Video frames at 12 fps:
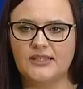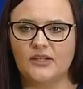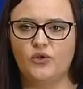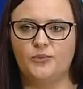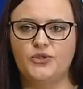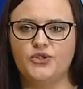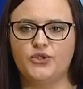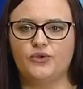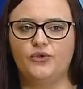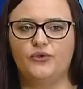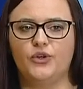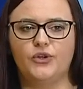zakupy
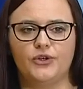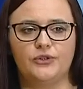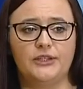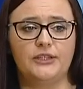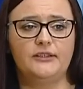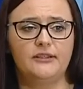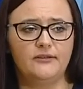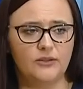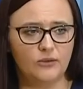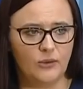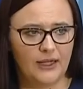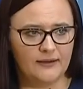środków ochrony
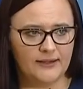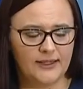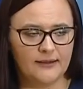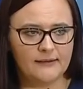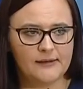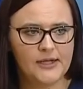indywidualnej,